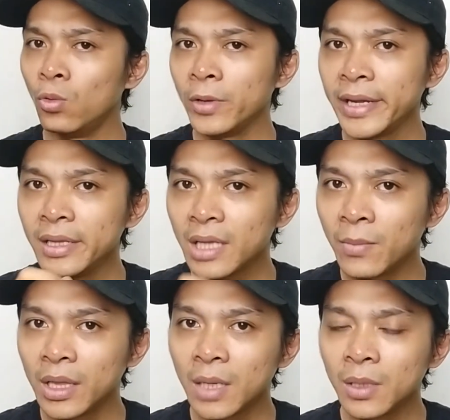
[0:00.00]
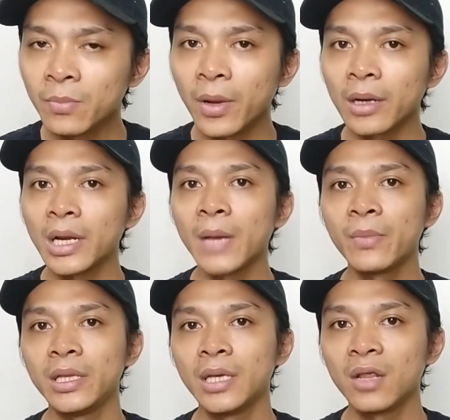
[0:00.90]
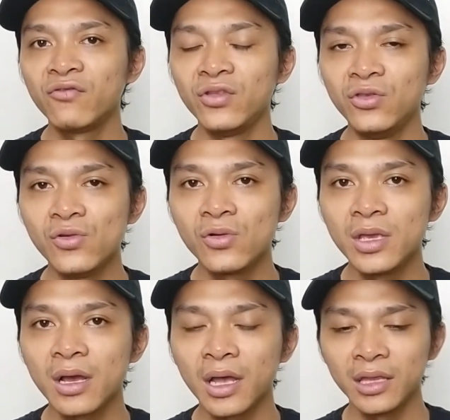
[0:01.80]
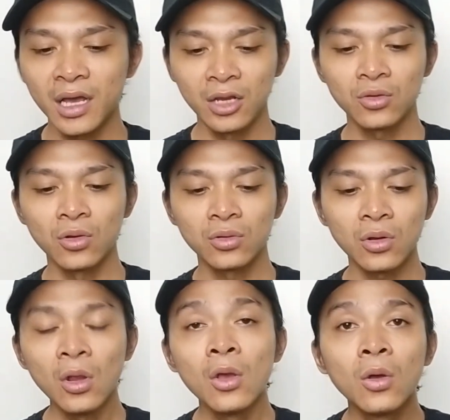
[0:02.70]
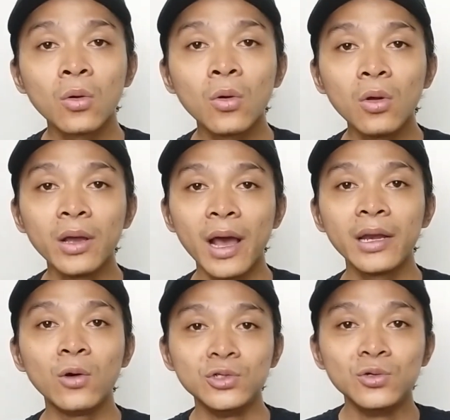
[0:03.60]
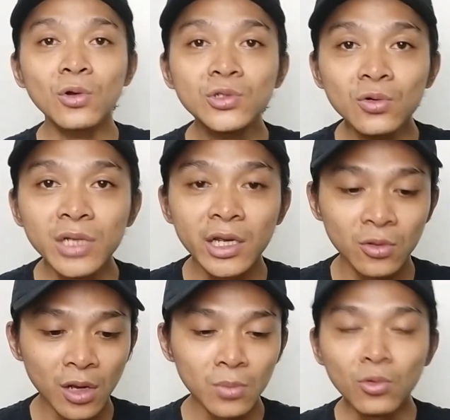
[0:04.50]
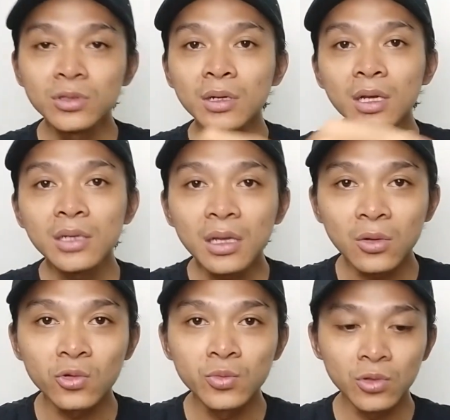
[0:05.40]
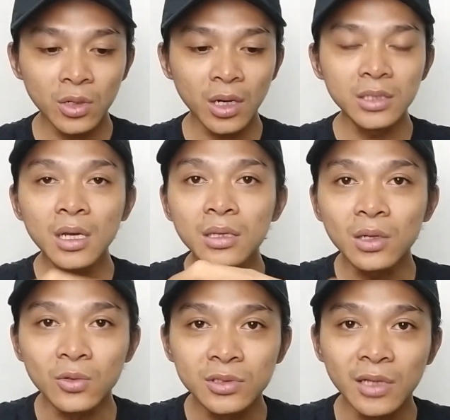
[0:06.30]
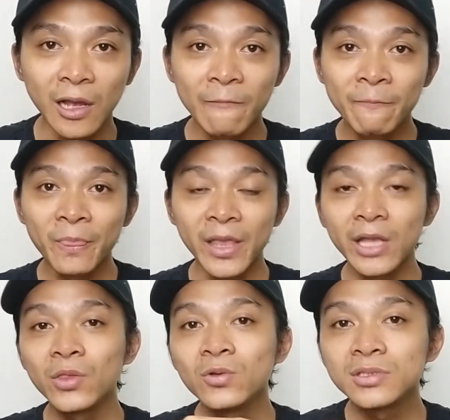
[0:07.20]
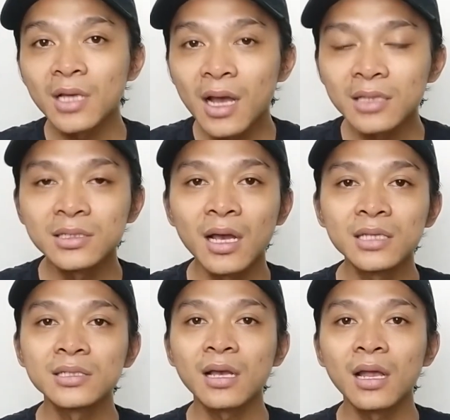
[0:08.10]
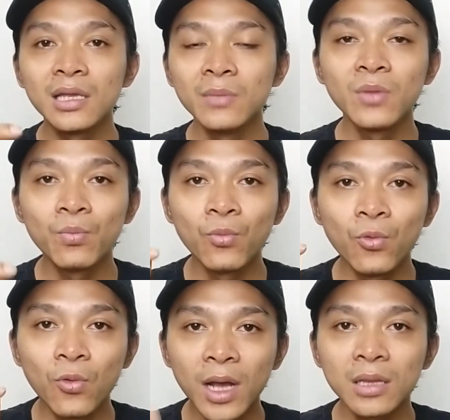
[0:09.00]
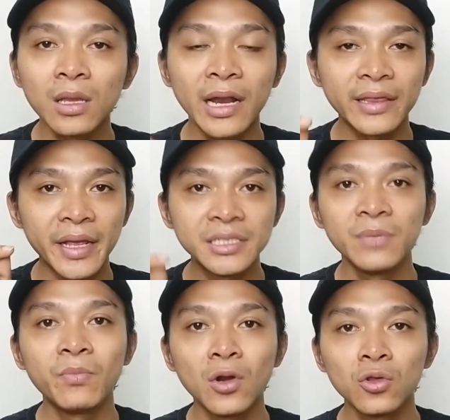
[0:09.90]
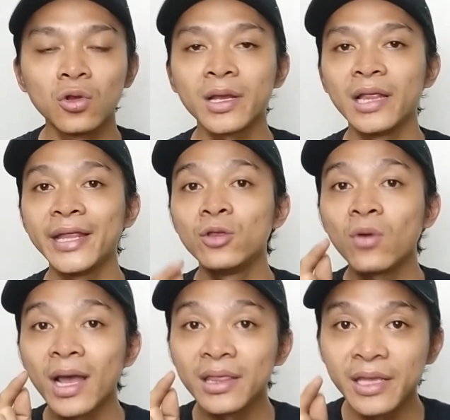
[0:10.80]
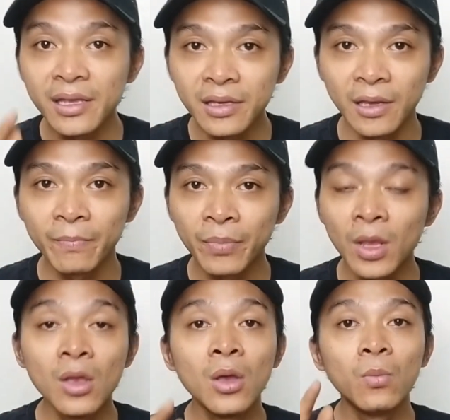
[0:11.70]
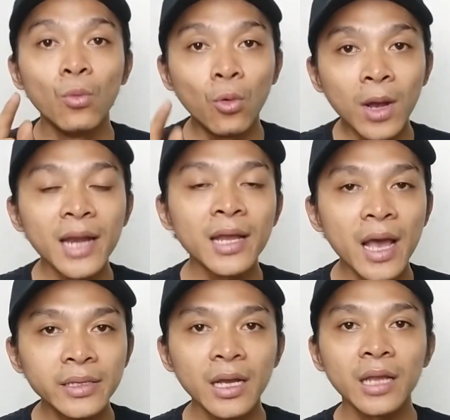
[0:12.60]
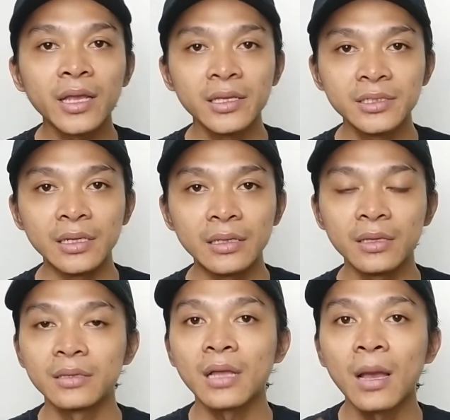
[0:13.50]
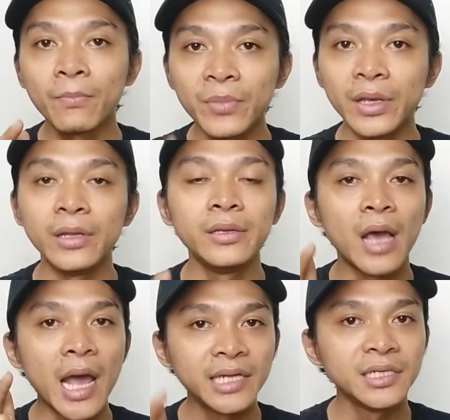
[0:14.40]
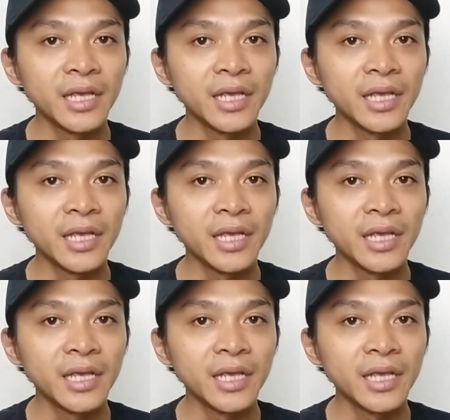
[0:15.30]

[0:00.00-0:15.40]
Mungkin teman-teman pernah melihat video yang ketika ditonton kok nggak ada ujung-ujungnya gitu kan, muter aja terus, muter aja terus. Nah, itu sangat-sangat sekali membuat retensi penonton kalian itu akan tinggi. Bukan hanya retensi, tetapi dari